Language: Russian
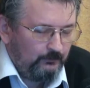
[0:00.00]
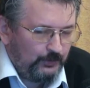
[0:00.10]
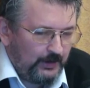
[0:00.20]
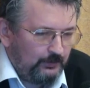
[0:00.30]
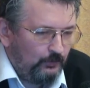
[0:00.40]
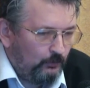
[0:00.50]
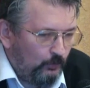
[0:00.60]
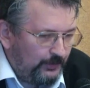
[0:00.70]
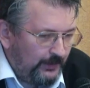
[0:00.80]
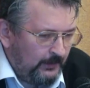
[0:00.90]
в честь
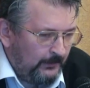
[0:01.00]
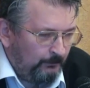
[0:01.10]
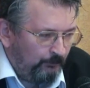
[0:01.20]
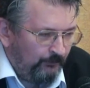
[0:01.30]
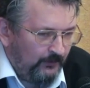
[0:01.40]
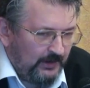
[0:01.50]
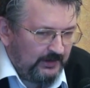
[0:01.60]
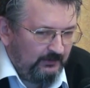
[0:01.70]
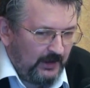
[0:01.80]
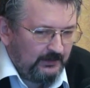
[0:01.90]
Думузи, и
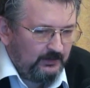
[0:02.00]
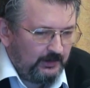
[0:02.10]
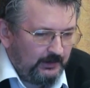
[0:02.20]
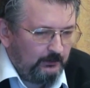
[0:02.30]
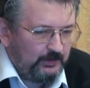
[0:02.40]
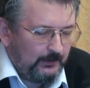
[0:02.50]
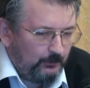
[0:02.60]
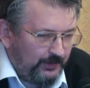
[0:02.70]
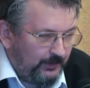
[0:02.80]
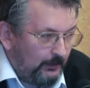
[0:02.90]
связан с этим
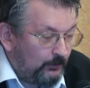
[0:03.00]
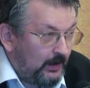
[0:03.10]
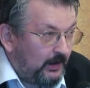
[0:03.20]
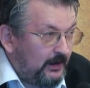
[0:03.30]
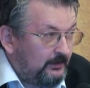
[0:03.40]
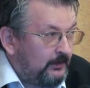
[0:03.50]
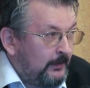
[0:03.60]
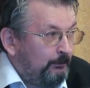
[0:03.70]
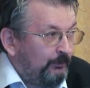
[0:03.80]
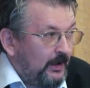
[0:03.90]
событием. Как раз
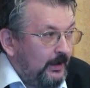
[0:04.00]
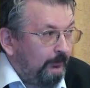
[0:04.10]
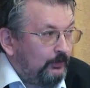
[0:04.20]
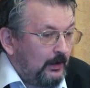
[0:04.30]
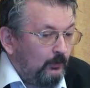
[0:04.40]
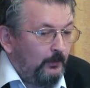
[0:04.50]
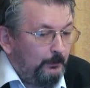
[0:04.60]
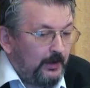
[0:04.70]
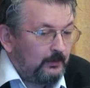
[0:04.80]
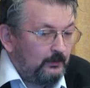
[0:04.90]
для
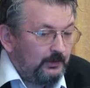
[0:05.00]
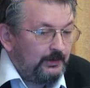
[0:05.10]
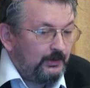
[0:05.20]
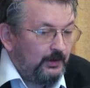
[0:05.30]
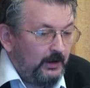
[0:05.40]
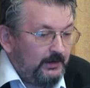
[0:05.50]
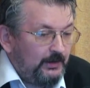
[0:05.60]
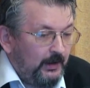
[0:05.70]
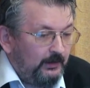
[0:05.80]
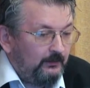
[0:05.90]
второго-первого
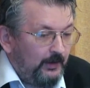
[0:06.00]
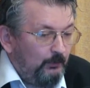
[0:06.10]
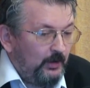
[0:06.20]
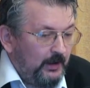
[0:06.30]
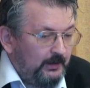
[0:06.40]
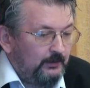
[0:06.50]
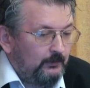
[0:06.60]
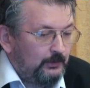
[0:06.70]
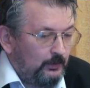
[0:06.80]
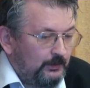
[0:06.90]
тысячелетия это время
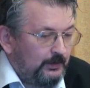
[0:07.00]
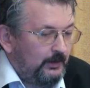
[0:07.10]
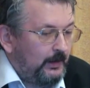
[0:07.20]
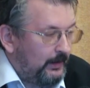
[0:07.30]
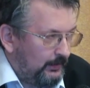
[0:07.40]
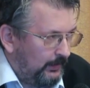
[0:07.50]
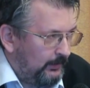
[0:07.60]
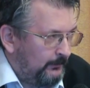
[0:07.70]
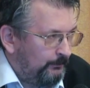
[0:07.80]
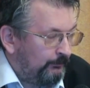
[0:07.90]
летнего солнцестояния.
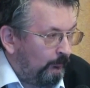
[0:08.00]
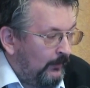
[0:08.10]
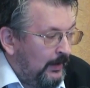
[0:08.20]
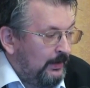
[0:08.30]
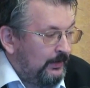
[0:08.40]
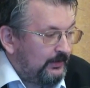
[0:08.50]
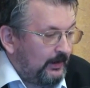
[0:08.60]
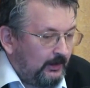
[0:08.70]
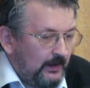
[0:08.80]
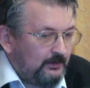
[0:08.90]

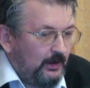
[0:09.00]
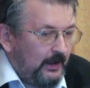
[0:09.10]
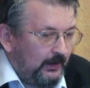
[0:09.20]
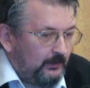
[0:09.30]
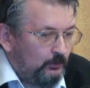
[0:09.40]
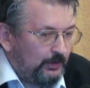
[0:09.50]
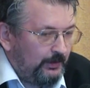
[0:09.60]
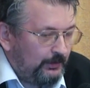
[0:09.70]
Согласно этому же